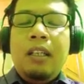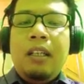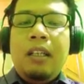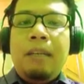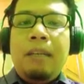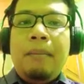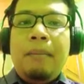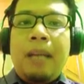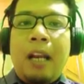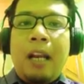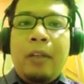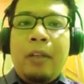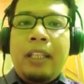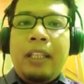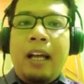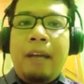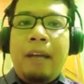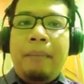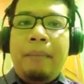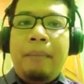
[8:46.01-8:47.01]
melalui
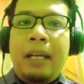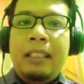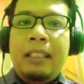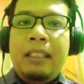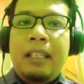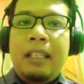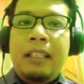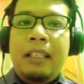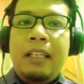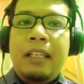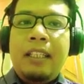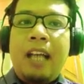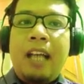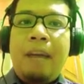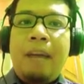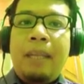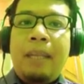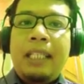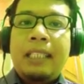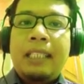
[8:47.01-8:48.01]
tahapan, dari
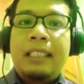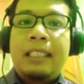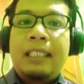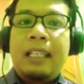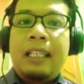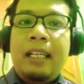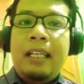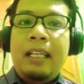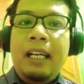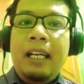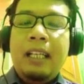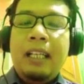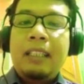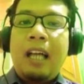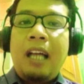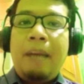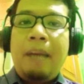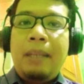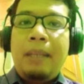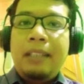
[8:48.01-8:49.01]
tahapan yang sederhana ke
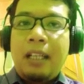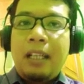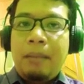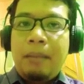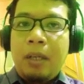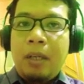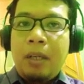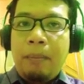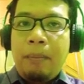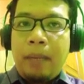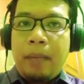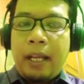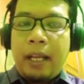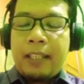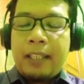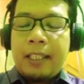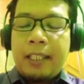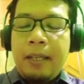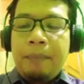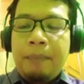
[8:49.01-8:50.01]
tahapan yang lebih
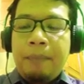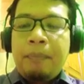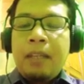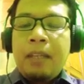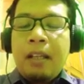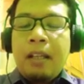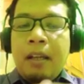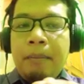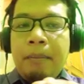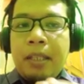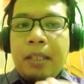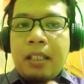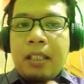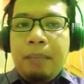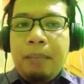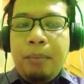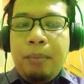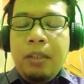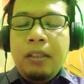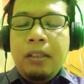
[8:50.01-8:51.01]
kompleks.
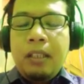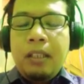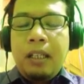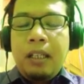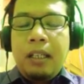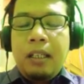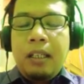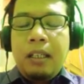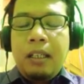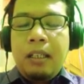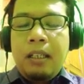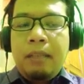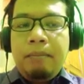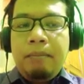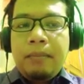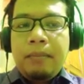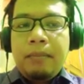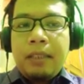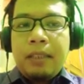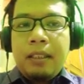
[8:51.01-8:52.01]
Meskipun eh,
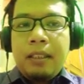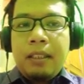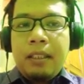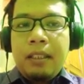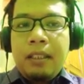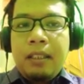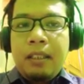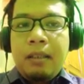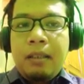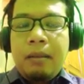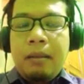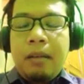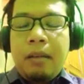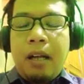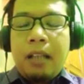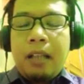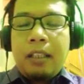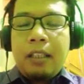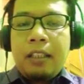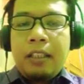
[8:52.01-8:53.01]

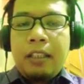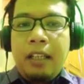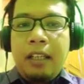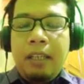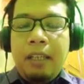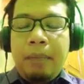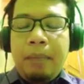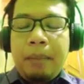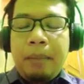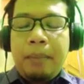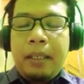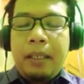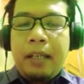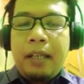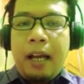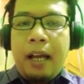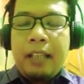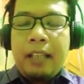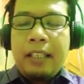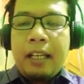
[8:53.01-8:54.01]
terjadi
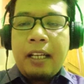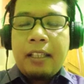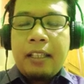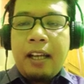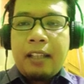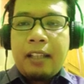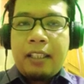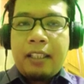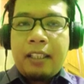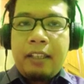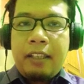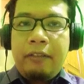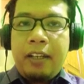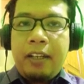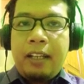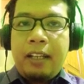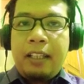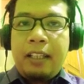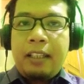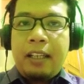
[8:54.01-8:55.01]
perbedaan yang sangat
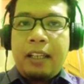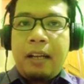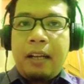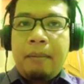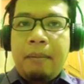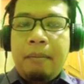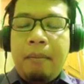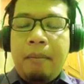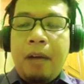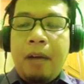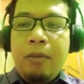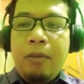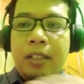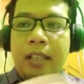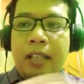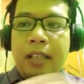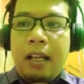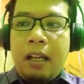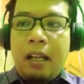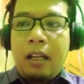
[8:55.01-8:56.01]
signifikan antara
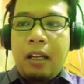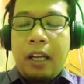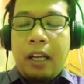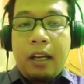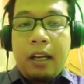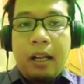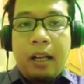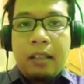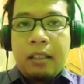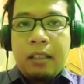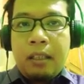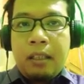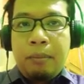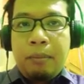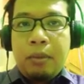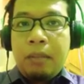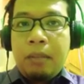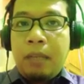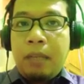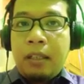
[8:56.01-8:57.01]
manusia era
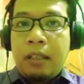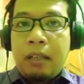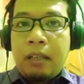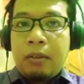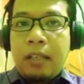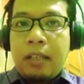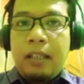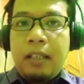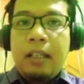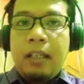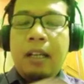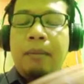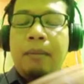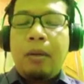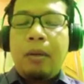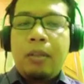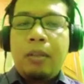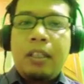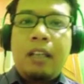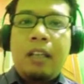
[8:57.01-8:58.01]
1900-an dengan
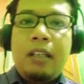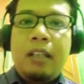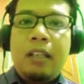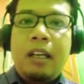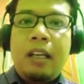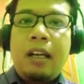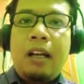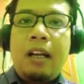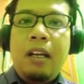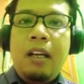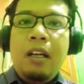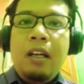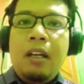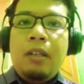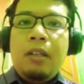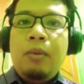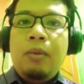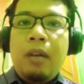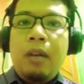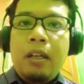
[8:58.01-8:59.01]
manusia di era
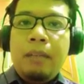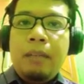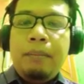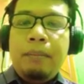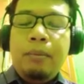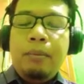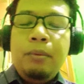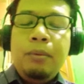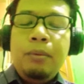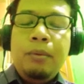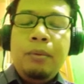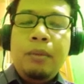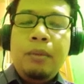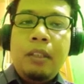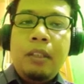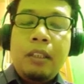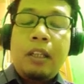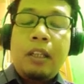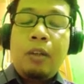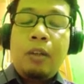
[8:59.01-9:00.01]
2000 eh,
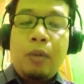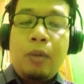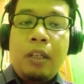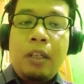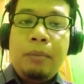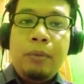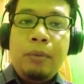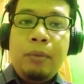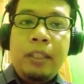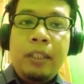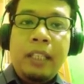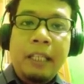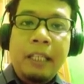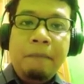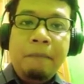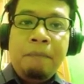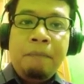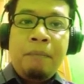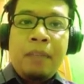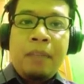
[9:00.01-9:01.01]
tahun 2000 ini,
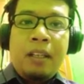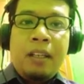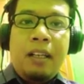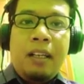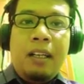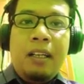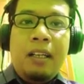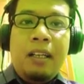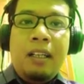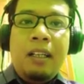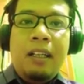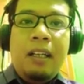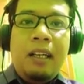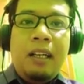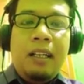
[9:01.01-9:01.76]
eh,